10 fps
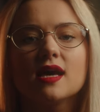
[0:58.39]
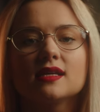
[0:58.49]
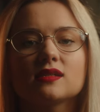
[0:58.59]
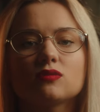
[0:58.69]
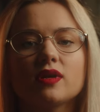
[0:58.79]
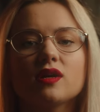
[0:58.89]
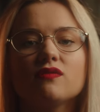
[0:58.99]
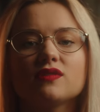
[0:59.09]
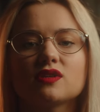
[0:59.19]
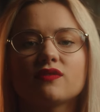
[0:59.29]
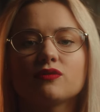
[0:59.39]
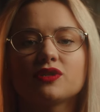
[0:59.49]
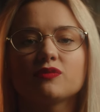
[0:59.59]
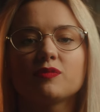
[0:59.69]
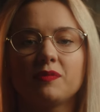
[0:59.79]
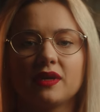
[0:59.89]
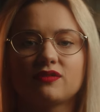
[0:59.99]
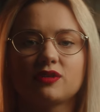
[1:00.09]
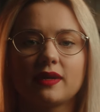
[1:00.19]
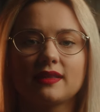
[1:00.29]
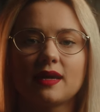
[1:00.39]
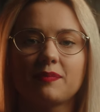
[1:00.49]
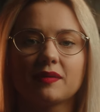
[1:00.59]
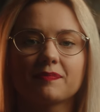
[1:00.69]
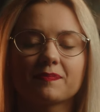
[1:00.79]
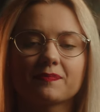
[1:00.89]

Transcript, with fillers: z którego wycofał się po pierwszym etapie.